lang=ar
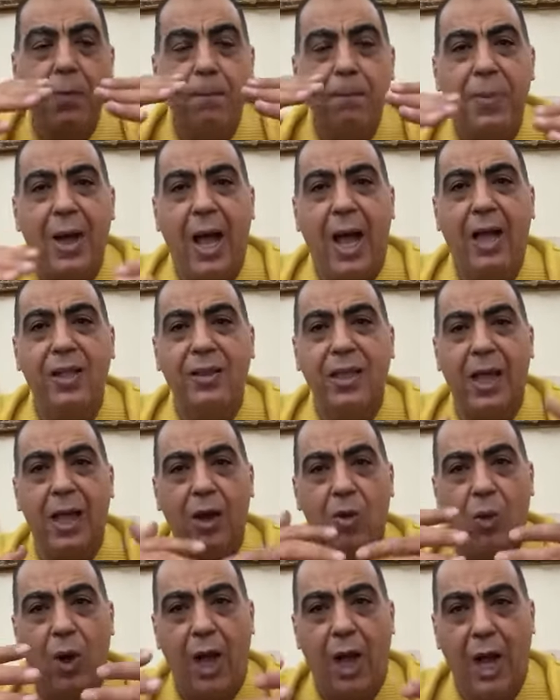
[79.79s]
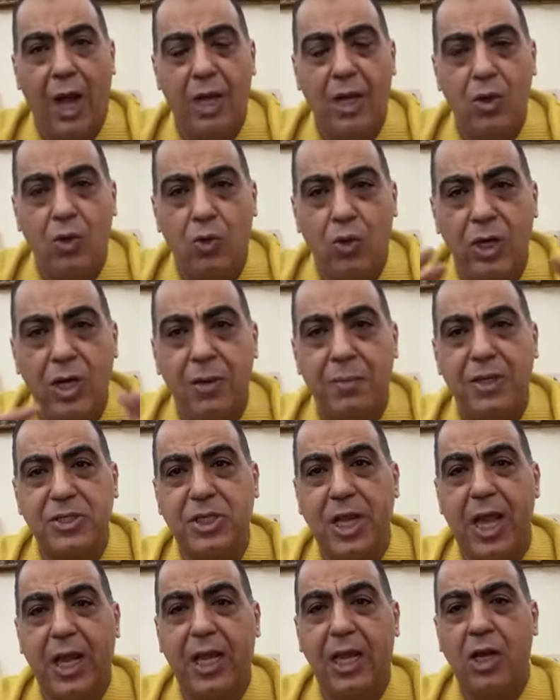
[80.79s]
بعد وحل كل
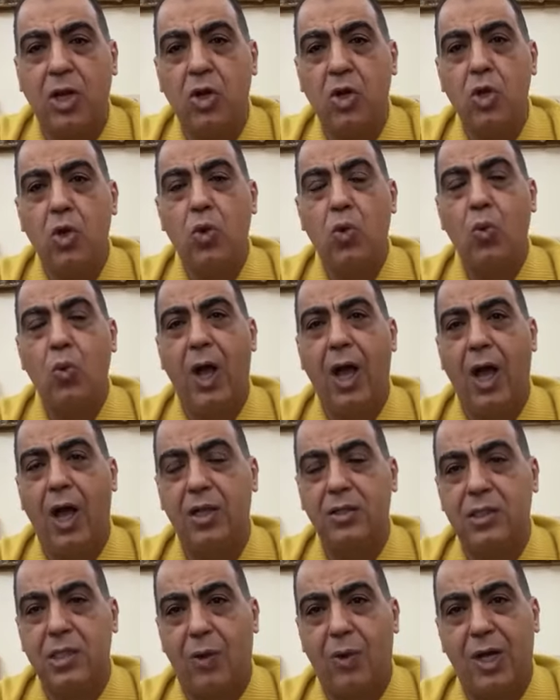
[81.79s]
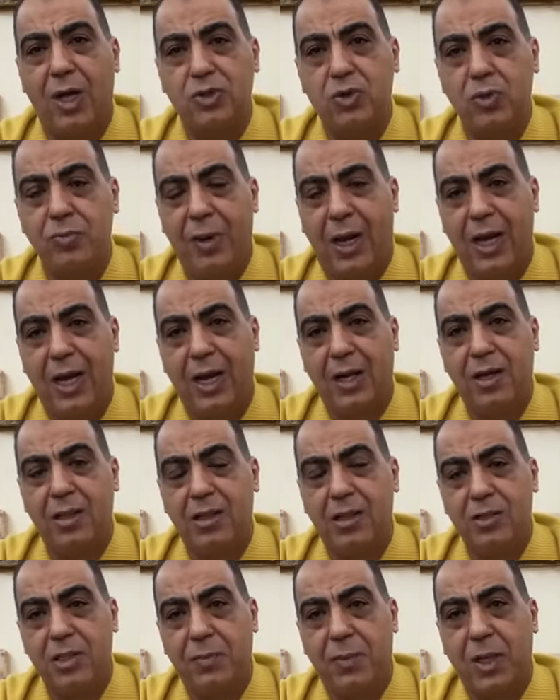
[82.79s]
المشاكل والتواصل مع لجنه
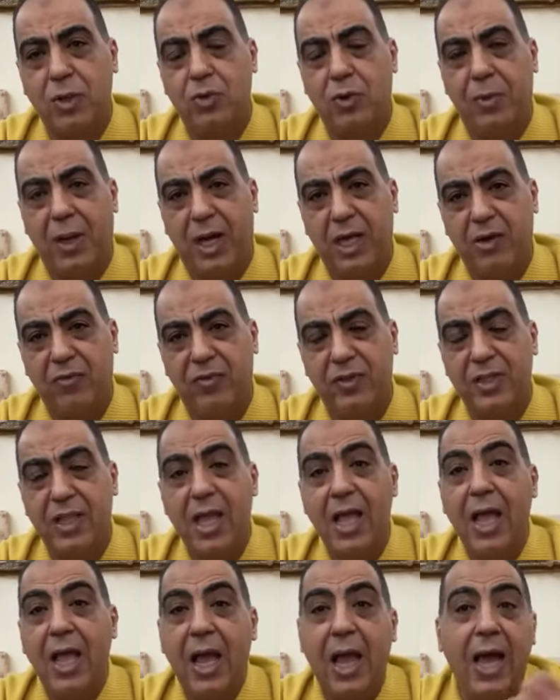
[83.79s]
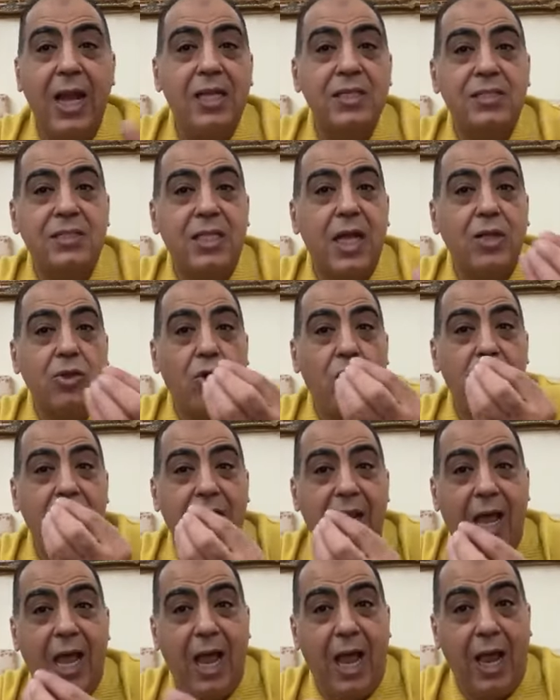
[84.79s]
الانضباط ومعرفه هل استدعوا
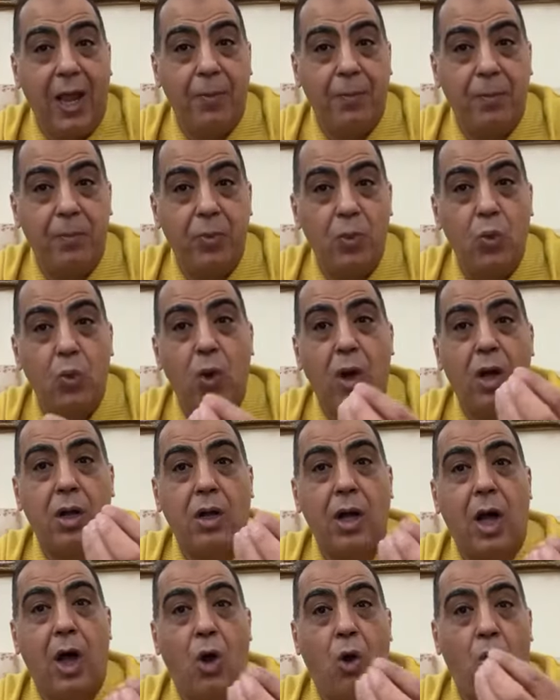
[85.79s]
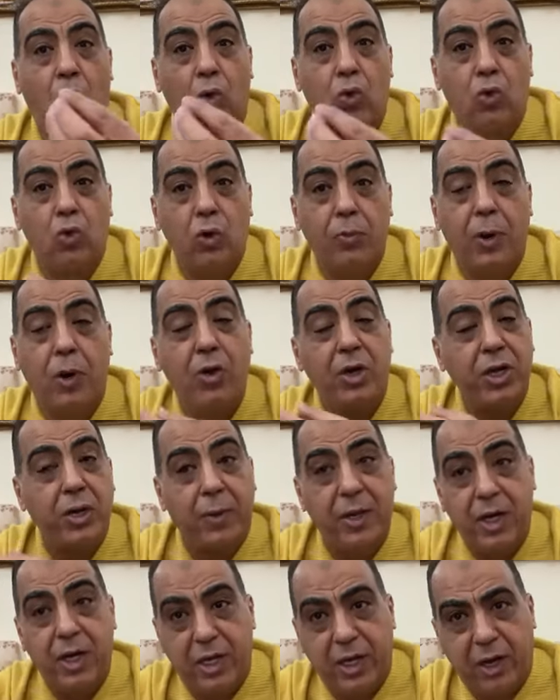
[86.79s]
اللاعب ووقعوا عقوبه واحنا
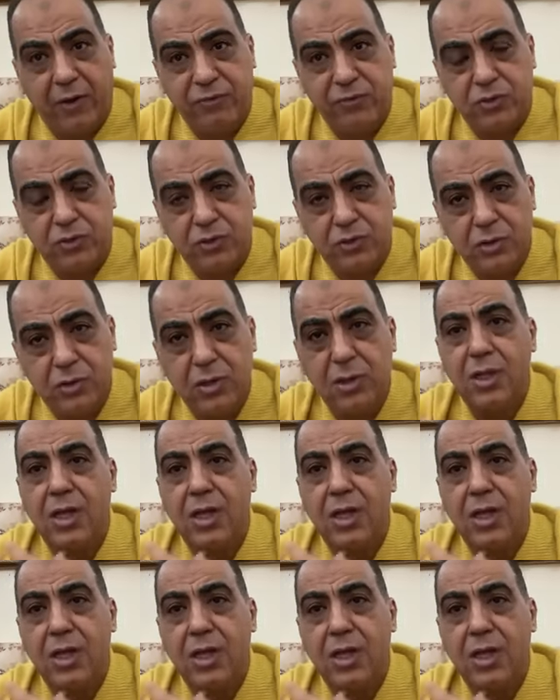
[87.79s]
ما نعرفش